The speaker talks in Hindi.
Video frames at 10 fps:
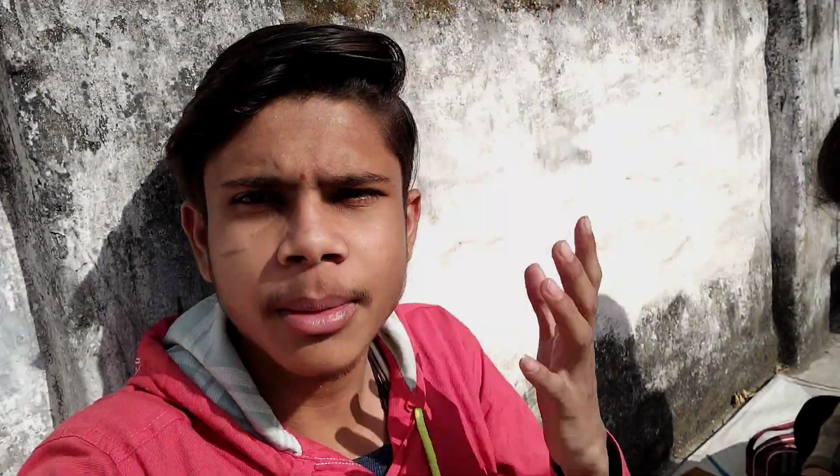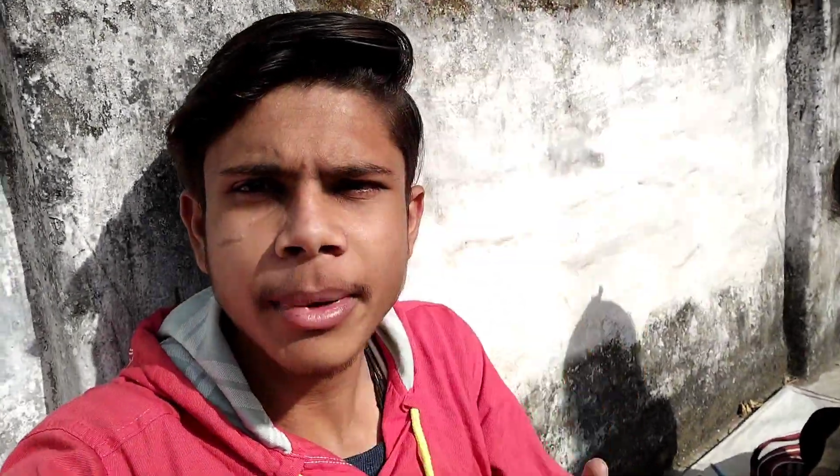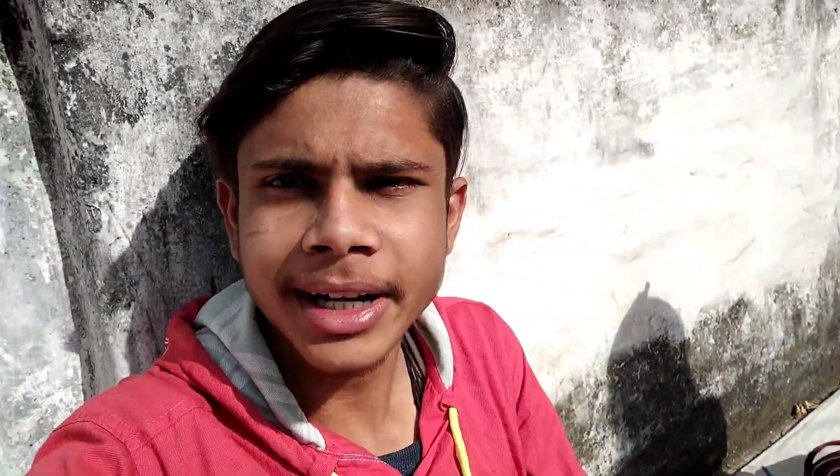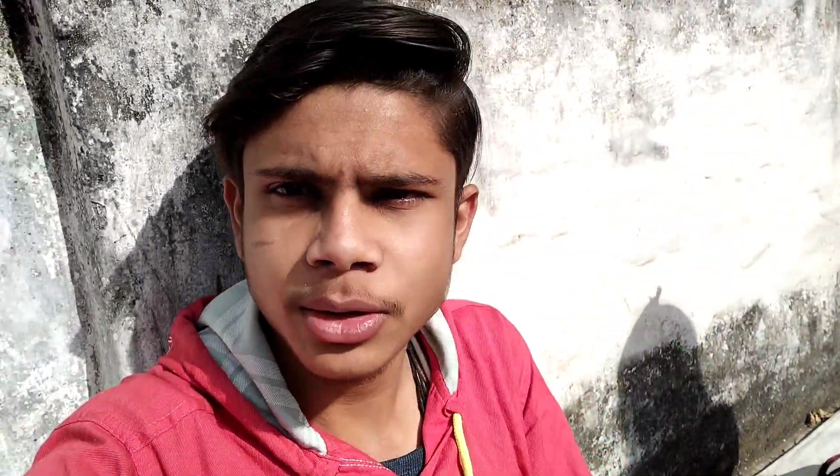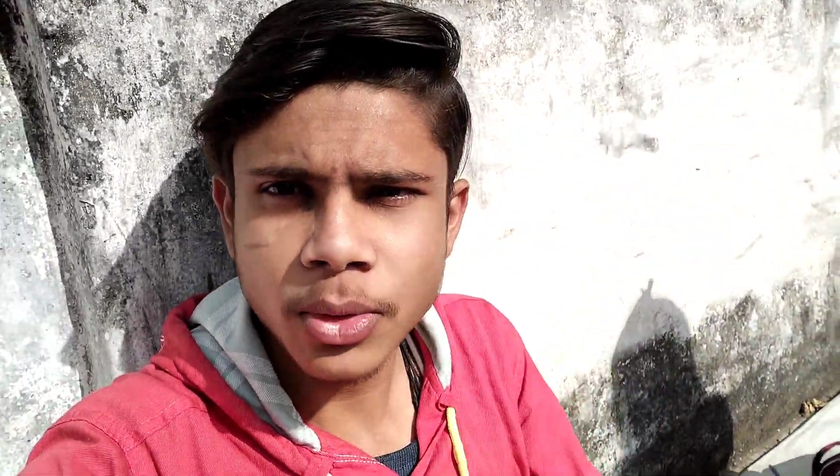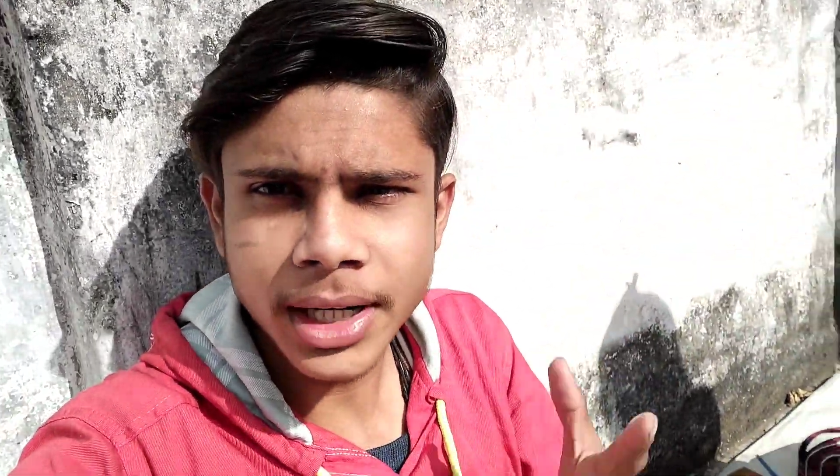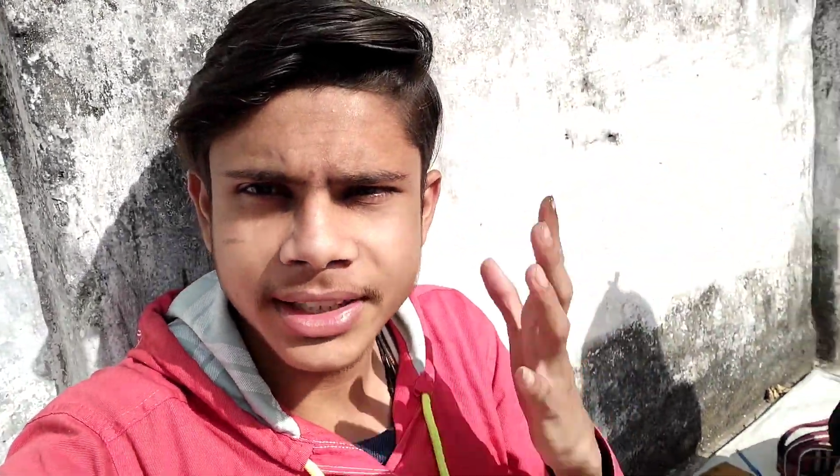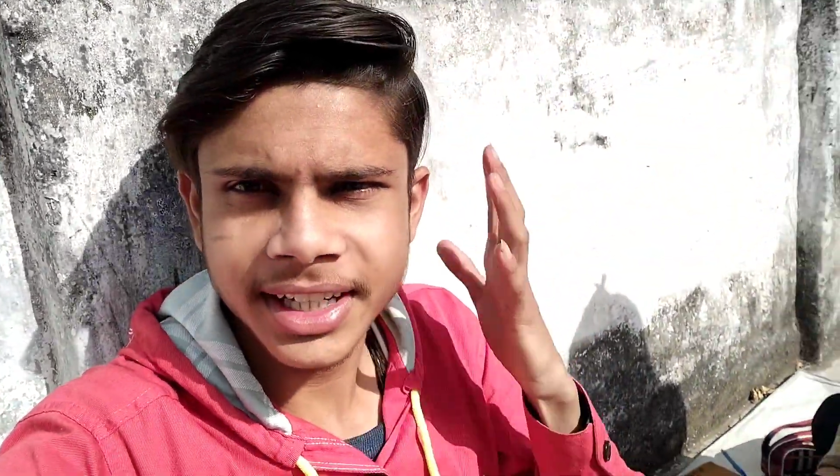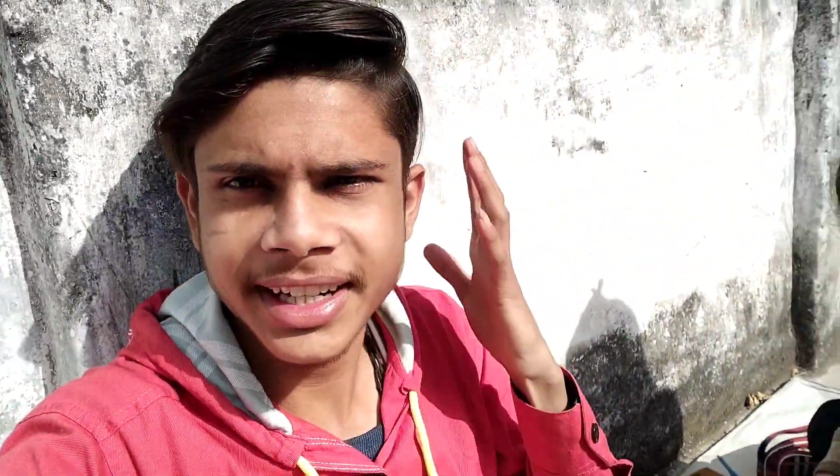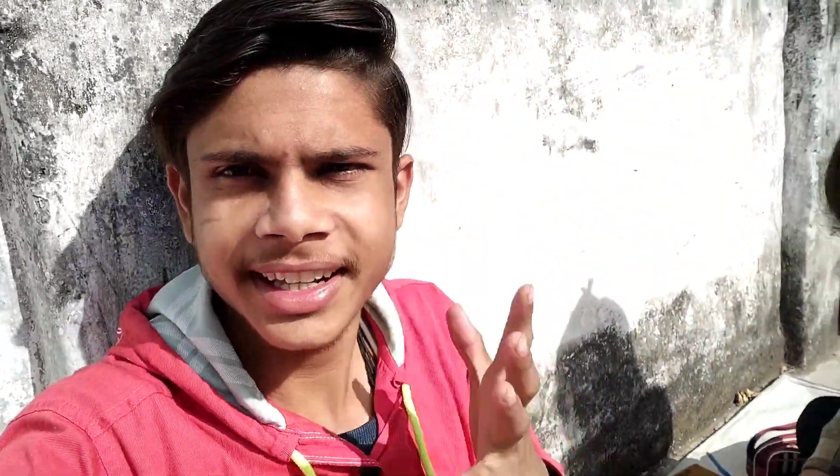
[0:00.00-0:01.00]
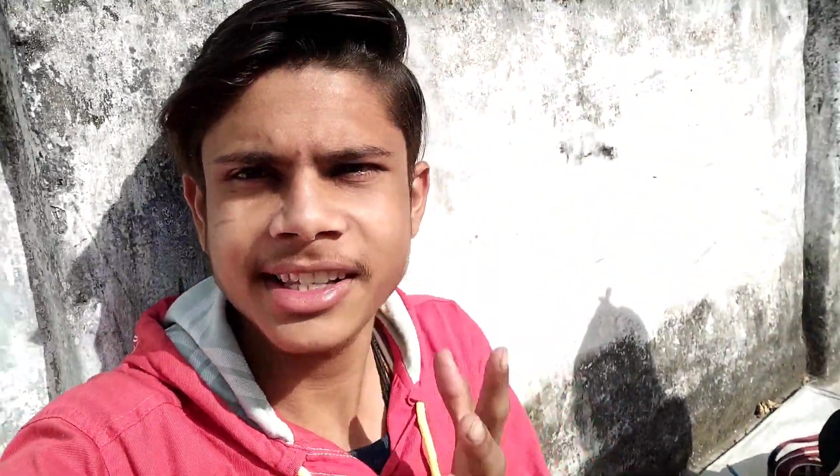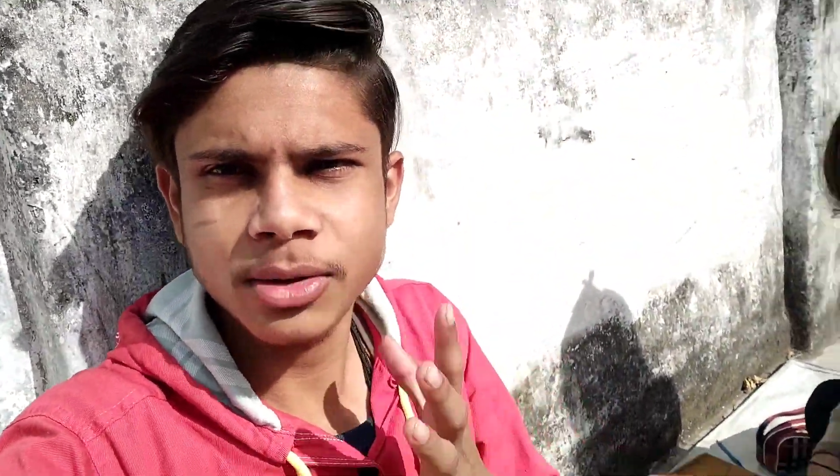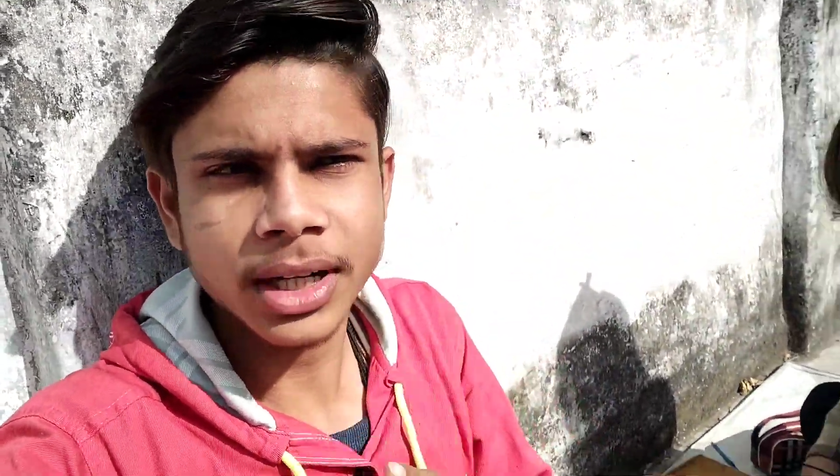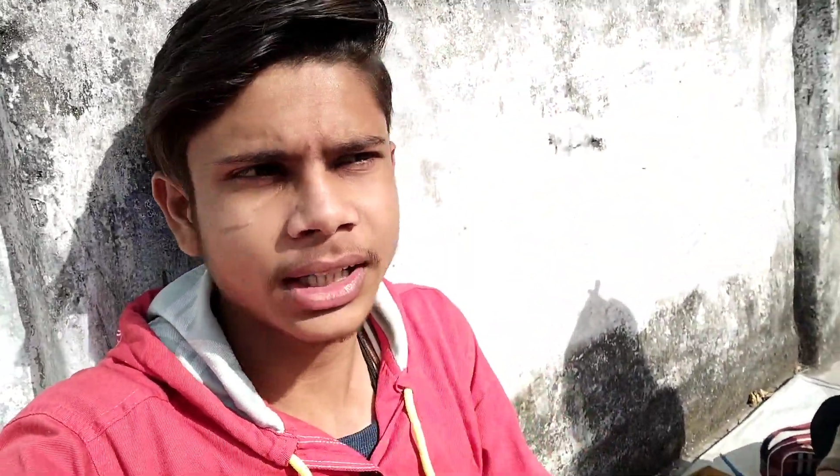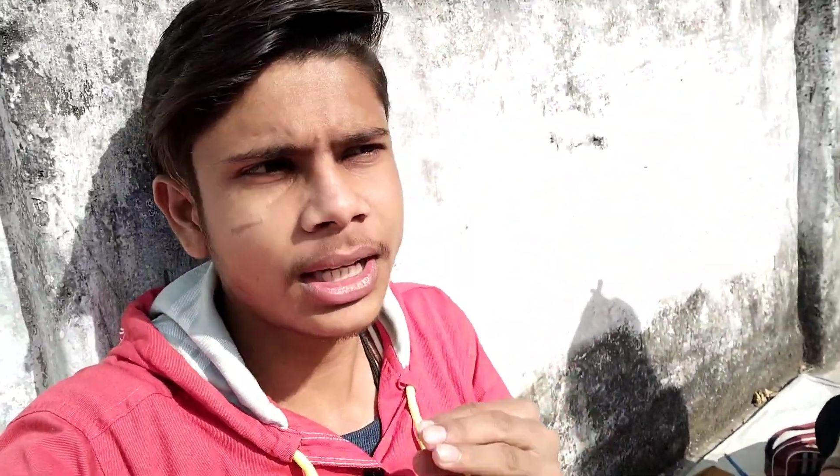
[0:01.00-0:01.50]
वेलकम बैक टू आर चैनल
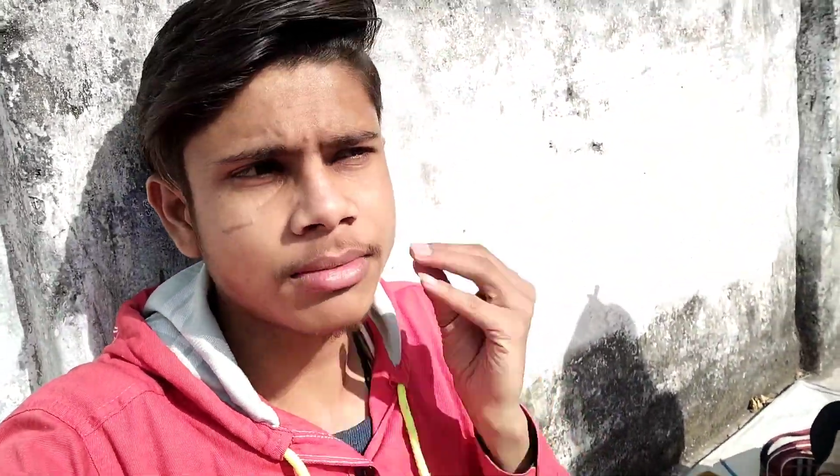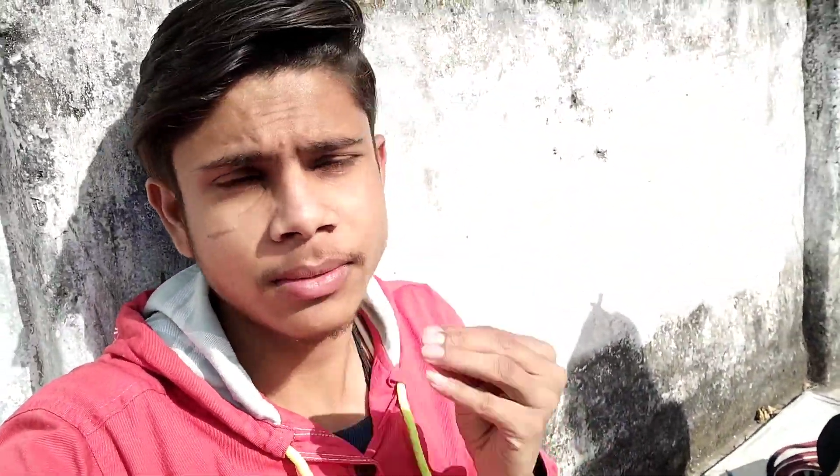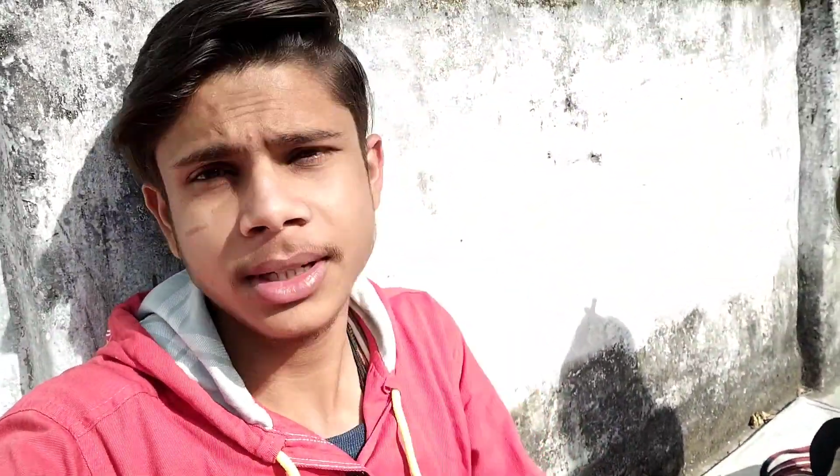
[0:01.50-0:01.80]
स्वागत है आप